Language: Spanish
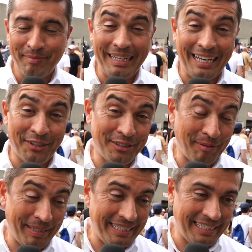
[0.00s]

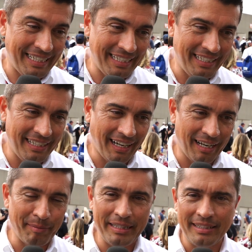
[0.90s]
milagrosamente y
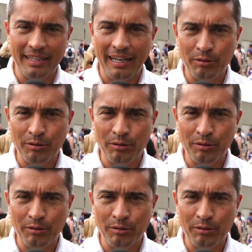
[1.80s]
realmente el